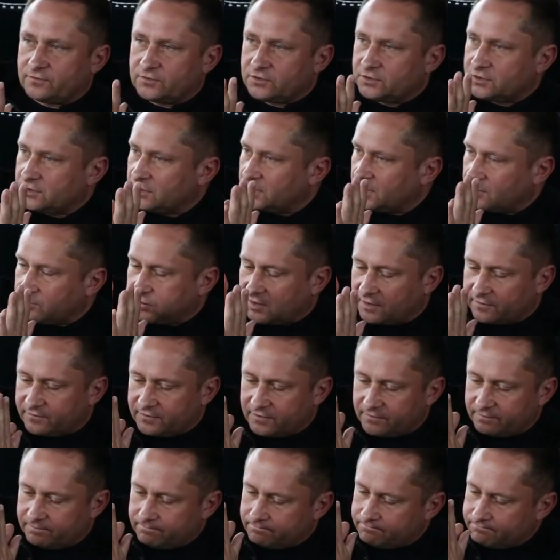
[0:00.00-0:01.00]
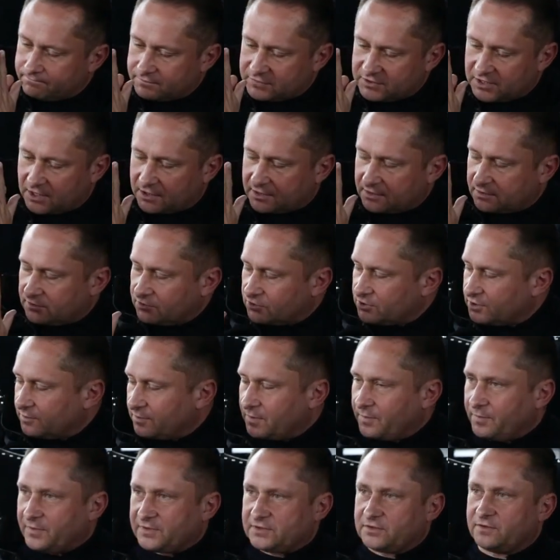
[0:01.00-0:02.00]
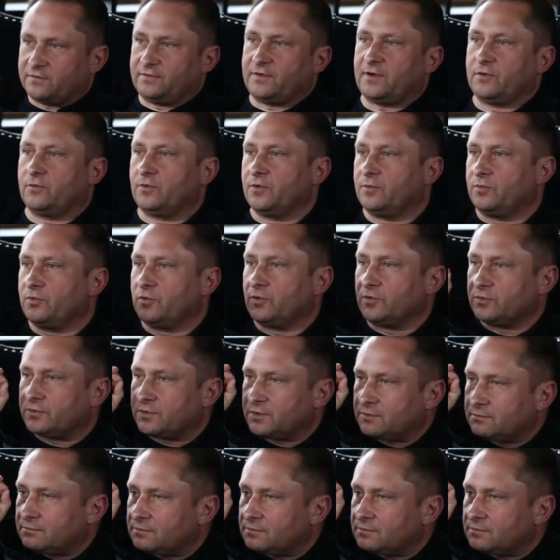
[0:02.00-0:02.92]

to wszystko naprawdę tak do siebie pasowało i było